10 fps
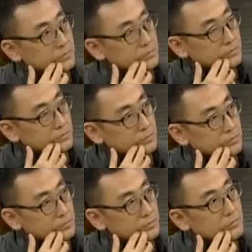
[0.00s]
他的娱
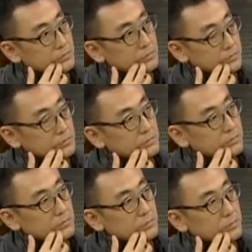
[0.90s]
乐的事
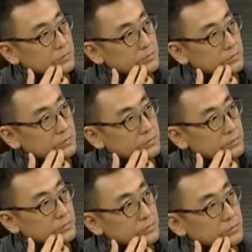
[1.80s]
情。
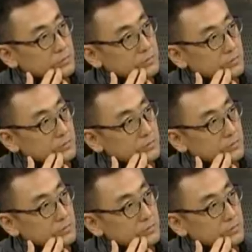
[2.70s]
姐